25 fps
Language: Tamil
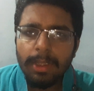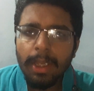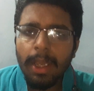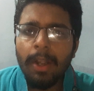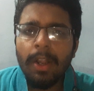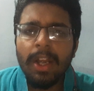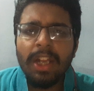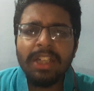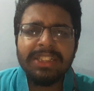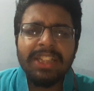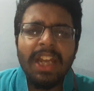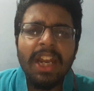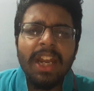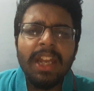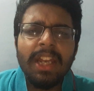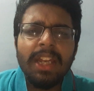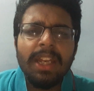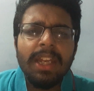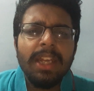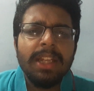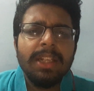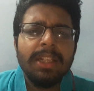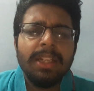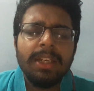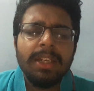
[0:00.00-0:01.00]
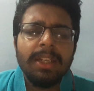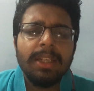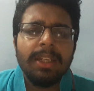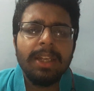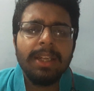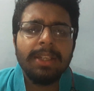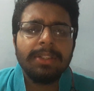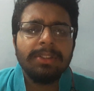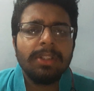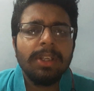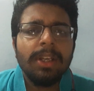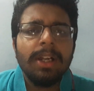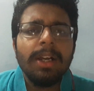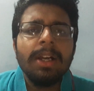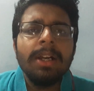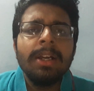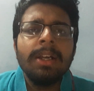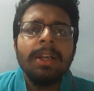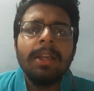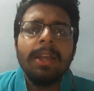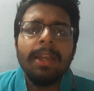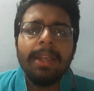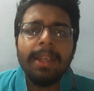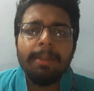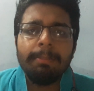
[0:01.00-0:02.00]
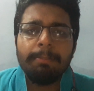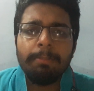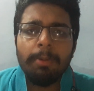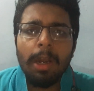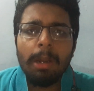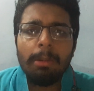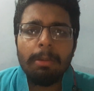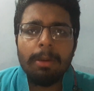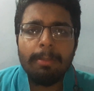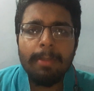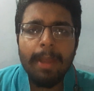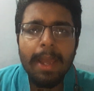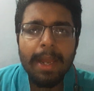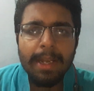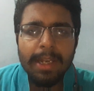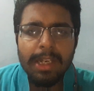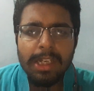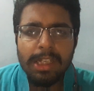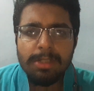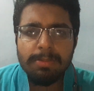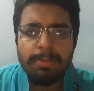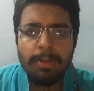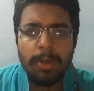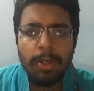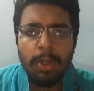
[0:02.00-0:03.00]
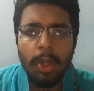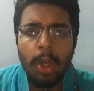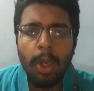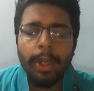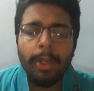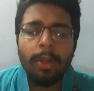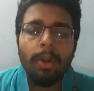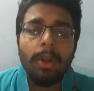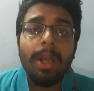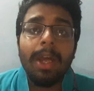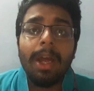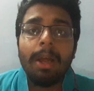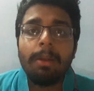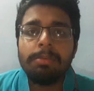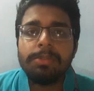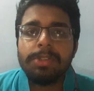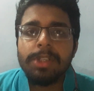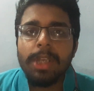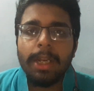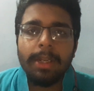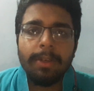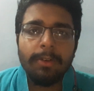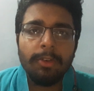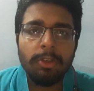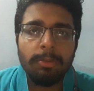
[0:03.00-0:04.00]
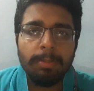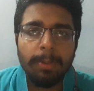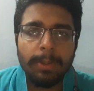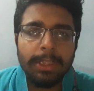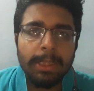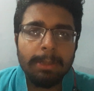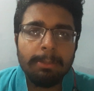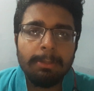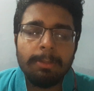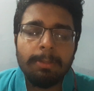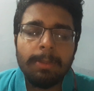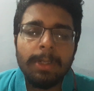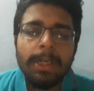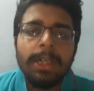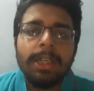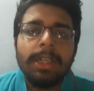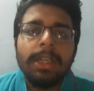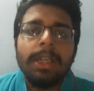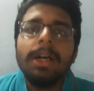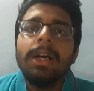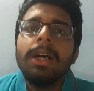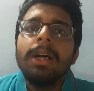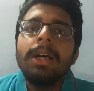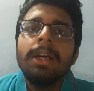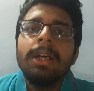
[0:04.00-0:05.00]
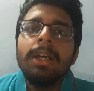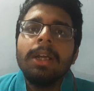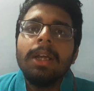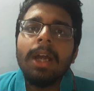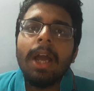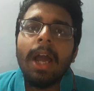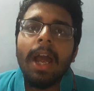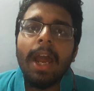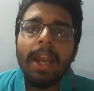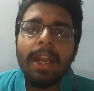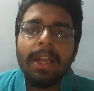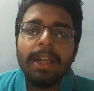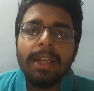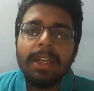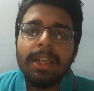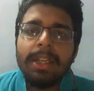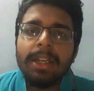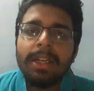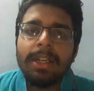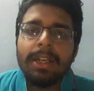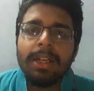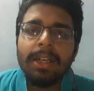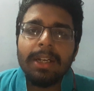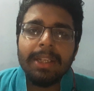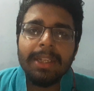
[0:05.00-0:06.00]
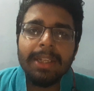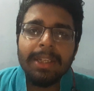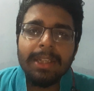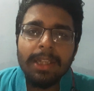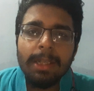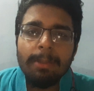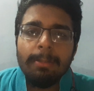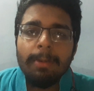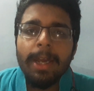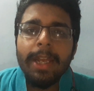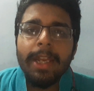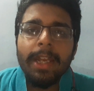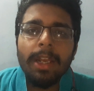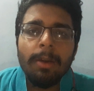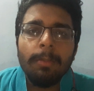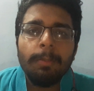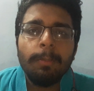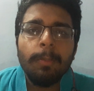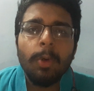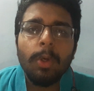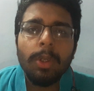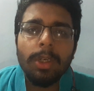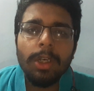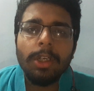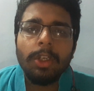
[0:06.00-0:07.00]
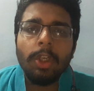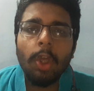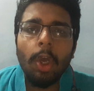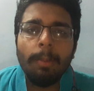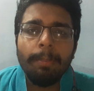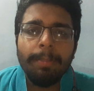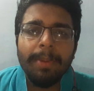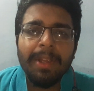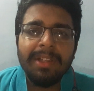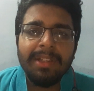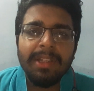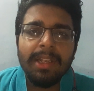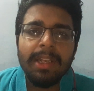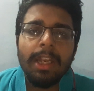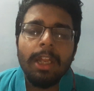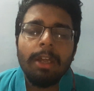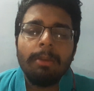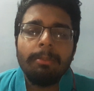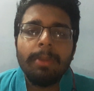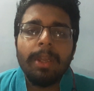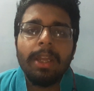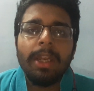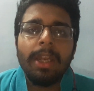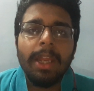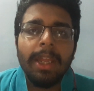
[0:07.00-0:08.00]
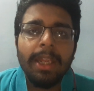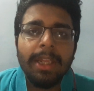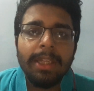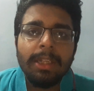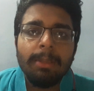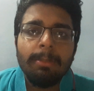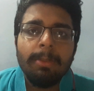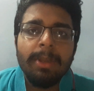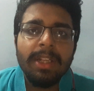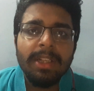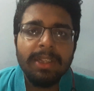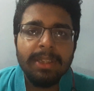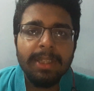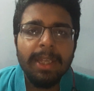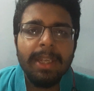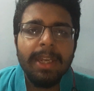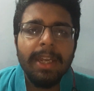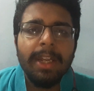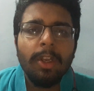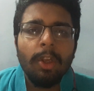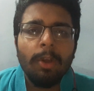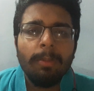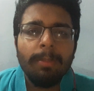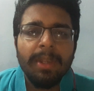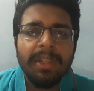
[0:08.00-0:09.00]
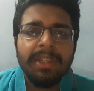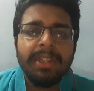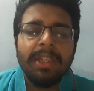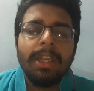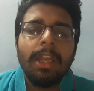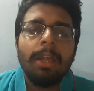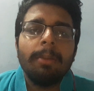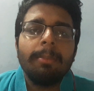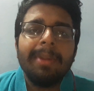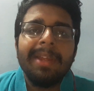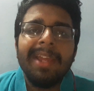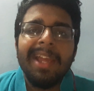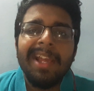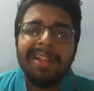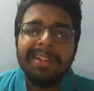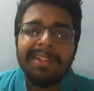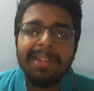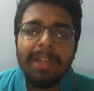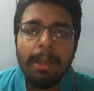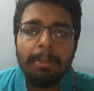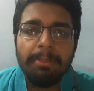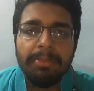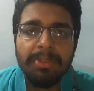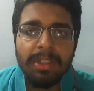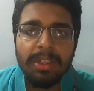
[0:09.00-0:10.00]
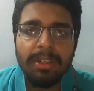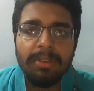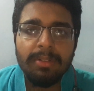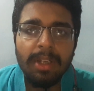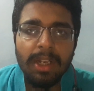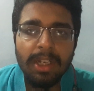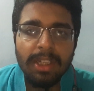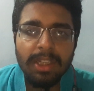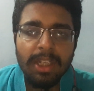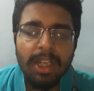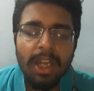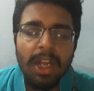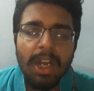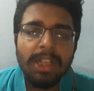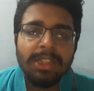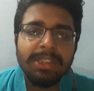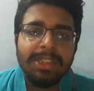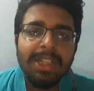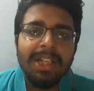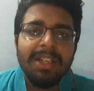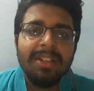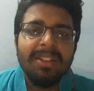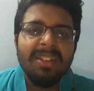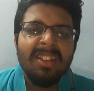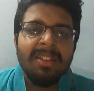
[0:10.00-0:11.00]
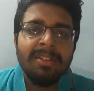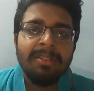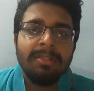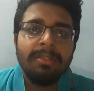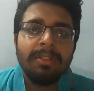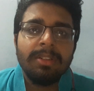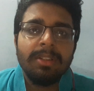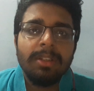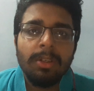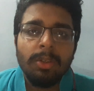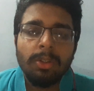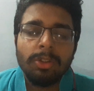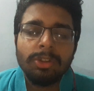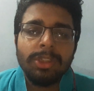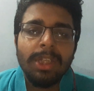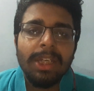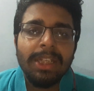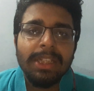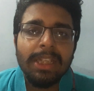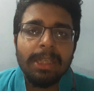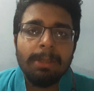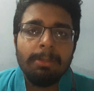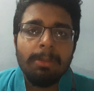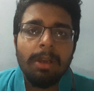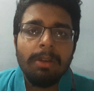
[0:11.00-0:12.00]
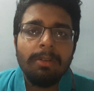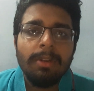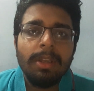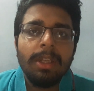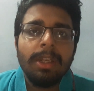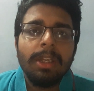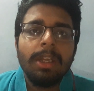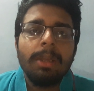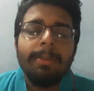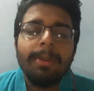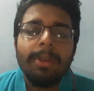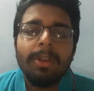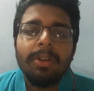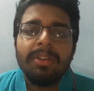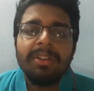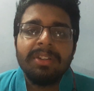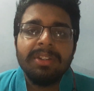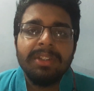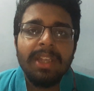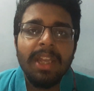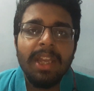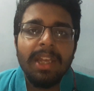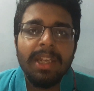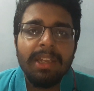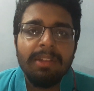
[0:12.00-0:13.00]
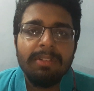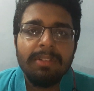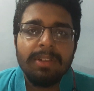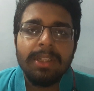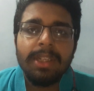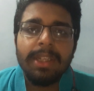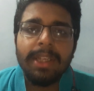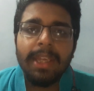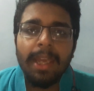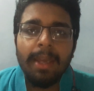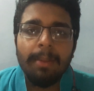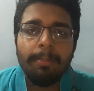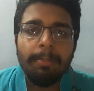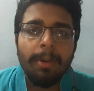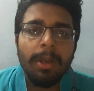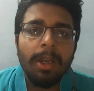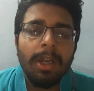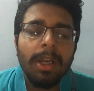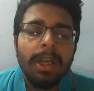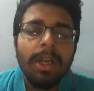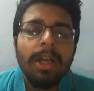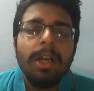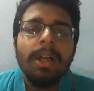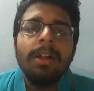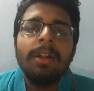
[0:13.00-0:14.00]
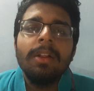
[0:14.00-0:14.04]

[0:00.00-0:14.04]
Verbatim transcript: என்னுடைய சேனல்லே அது இருக்குது ஆக்சுவலாக இப்போ நம்ம மேனேஜ்மெண்ட் ஆடிட்டோட அப்ஜெக்டிவ்ஸ் பற்றி நம்ம பார்க்கலாம் அண்ட் uh, இந்த மாதிரி நான் போடுற டாபிக்ஸ் எல்லாமே லைக் இந்த மாதிரி தியரி டாபிக்ஸ் எல்லாமே எக்ஸாம்ஸுக்கு வரதுக்கான சான்சஸ் வந்து கொஞ்சம் அதிகமாகவே இருக்குது பிகாஸ் தியரி வந்து கேட்பாங்க